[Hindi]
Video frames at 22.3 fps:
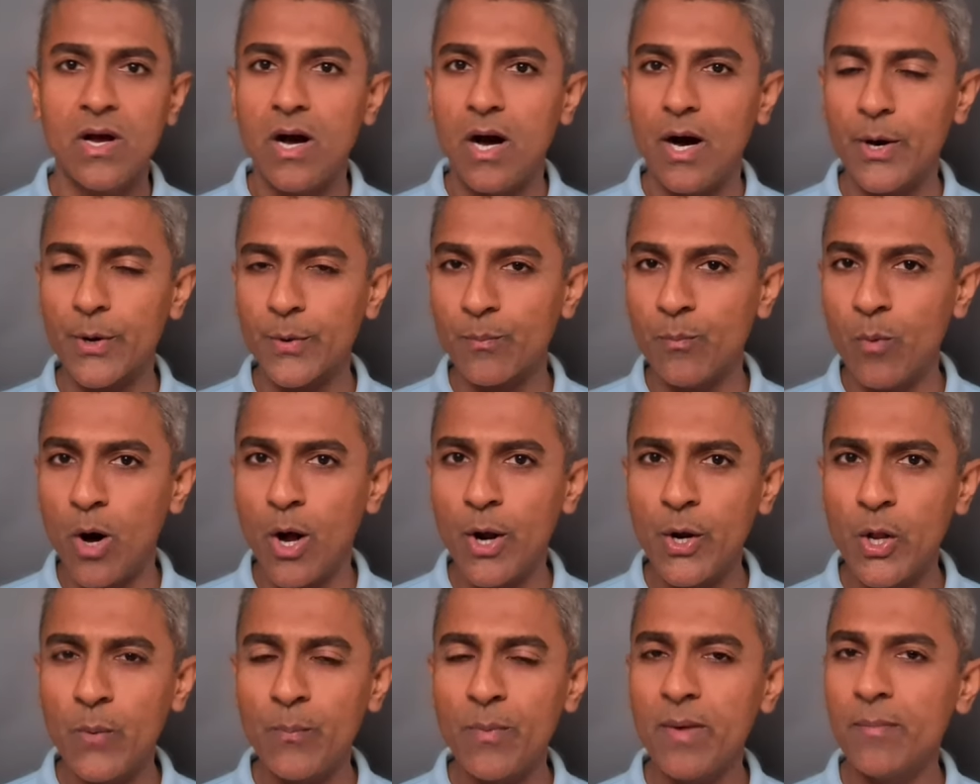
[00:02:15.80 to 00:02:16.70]
और
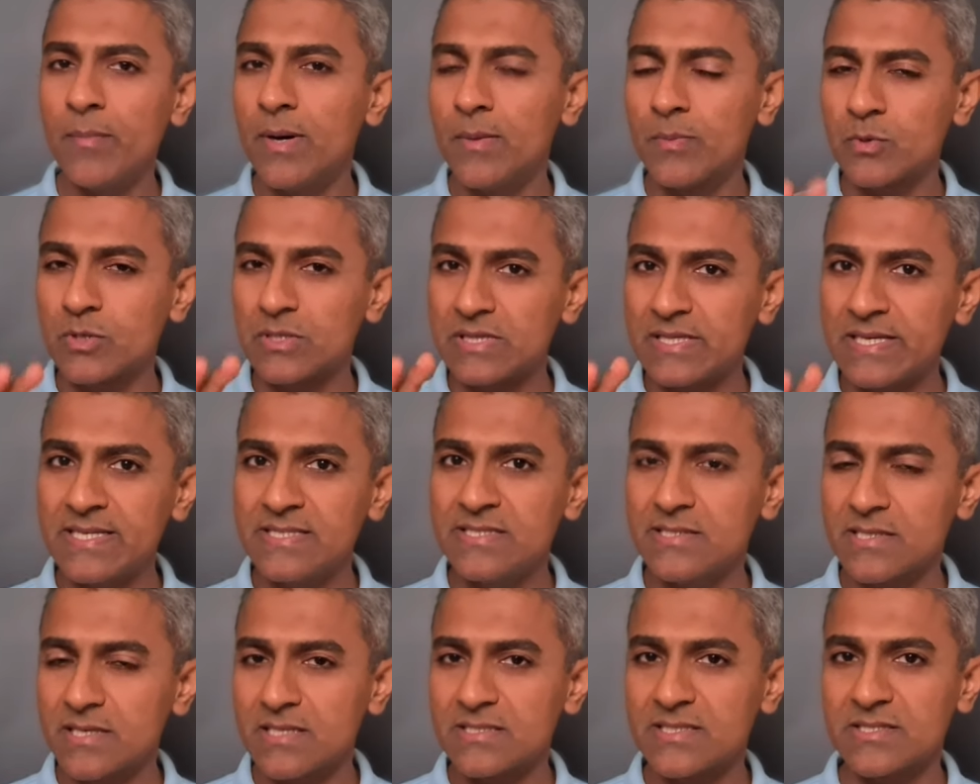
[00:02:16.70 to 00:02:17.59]
बॉन्ड होम में मैं आपको तीन
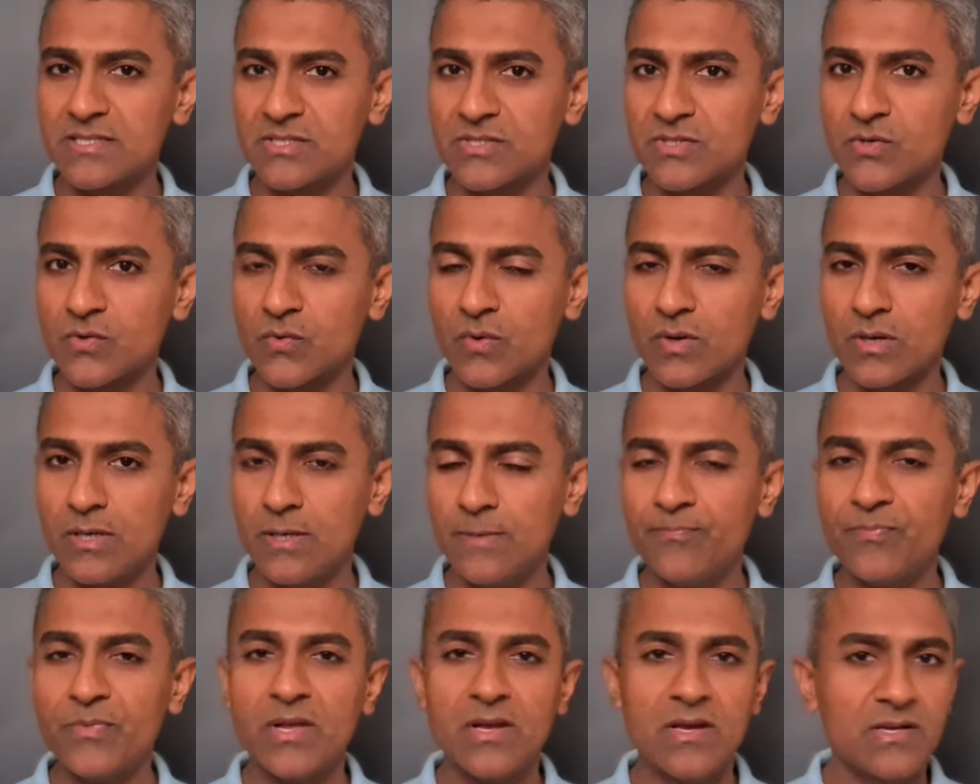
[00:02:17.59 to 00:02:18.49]
जगह सजेस्ट करूँगा
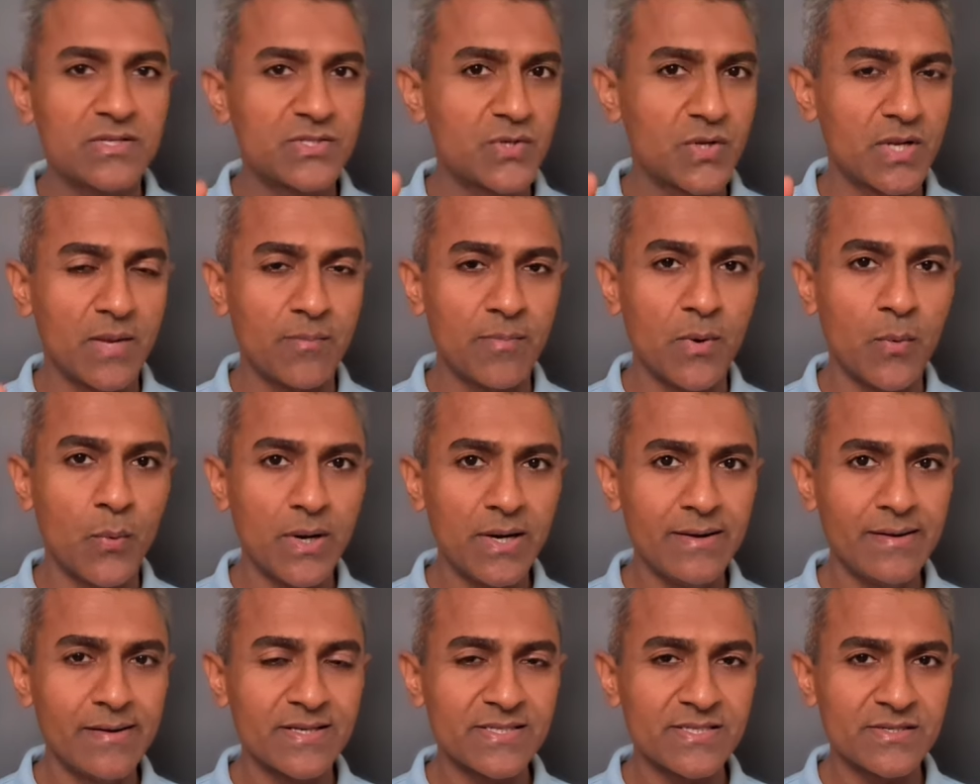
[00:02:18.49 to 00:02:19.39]
सो नंबर
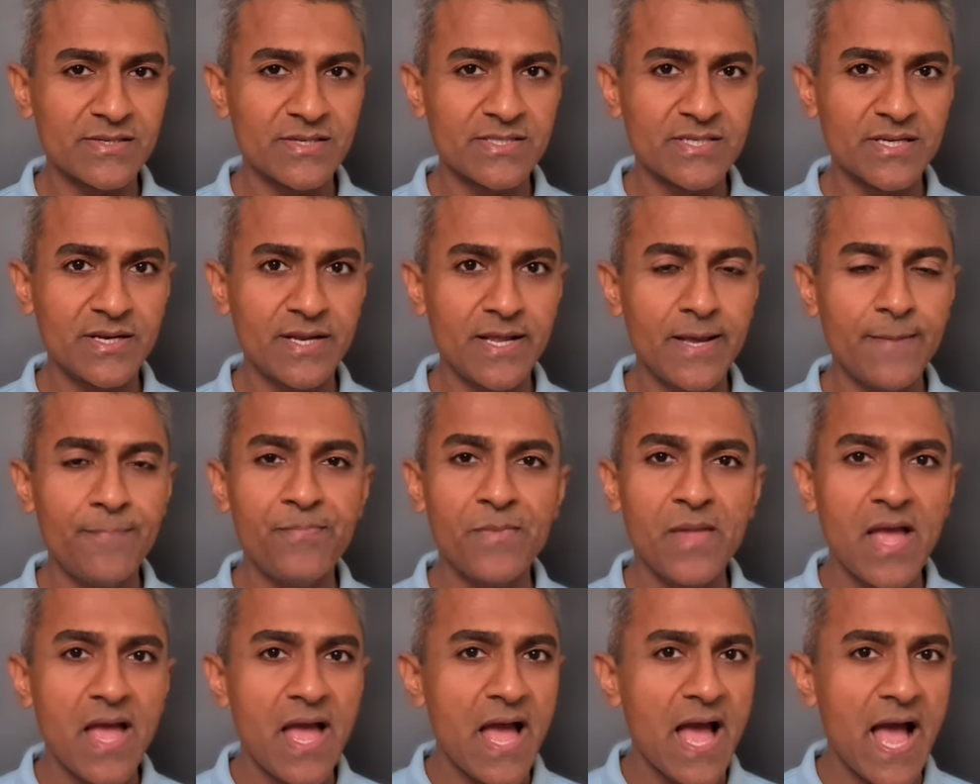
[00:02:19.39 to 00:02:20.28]
वन डेस्टिनेशन है
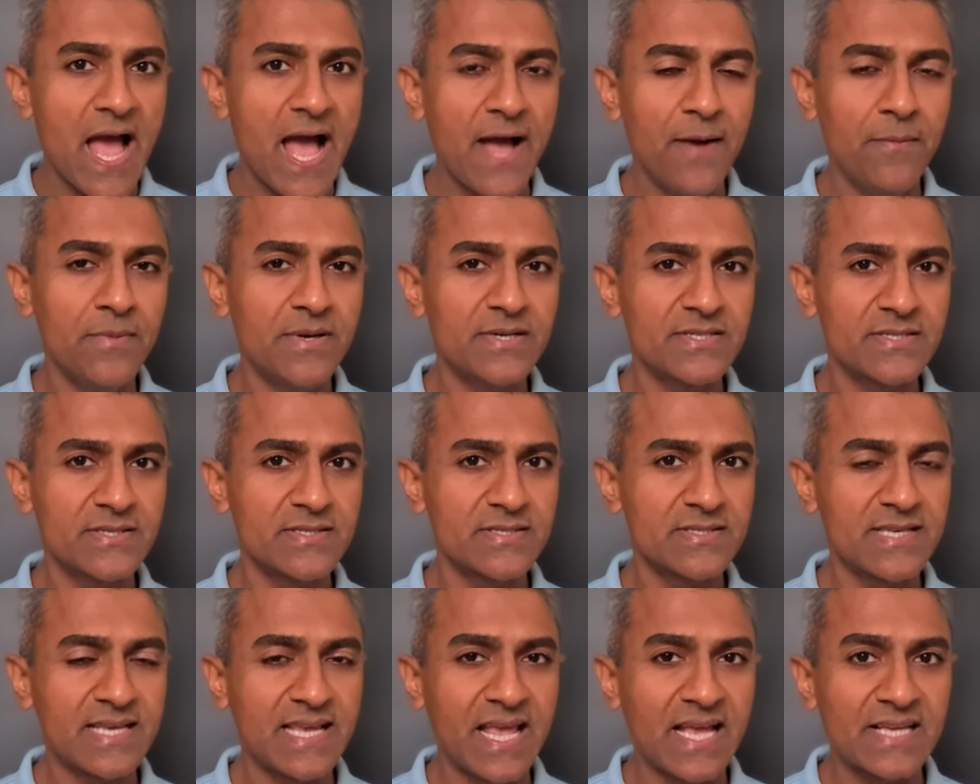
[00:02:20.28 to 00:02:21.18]

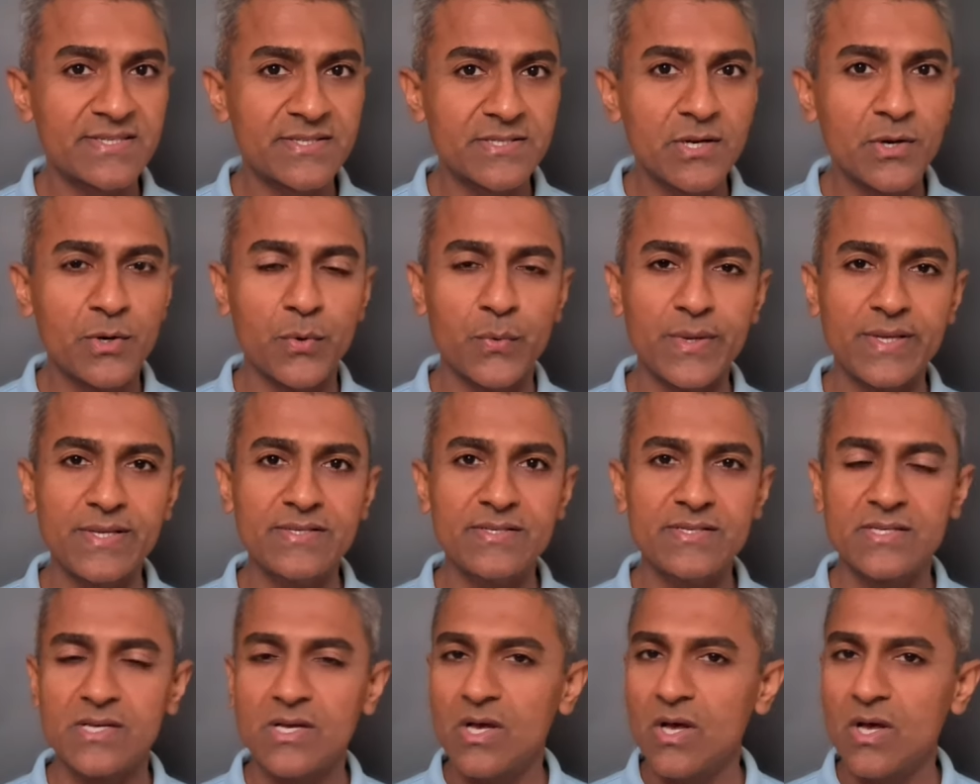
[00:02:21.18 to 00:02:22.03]
हैमरचर्स कैस्टल रूइंस